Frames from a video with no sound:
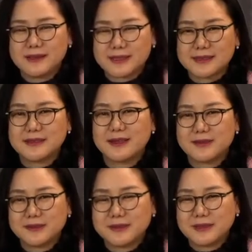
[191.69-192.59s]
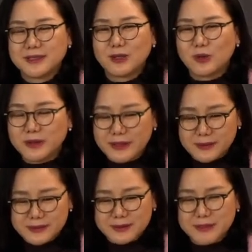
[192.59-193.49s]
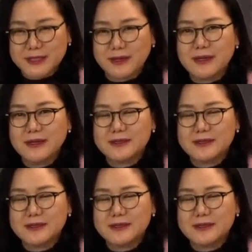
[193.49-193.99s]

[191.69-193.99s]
작성하도록 그렇게 권하고 있습니다.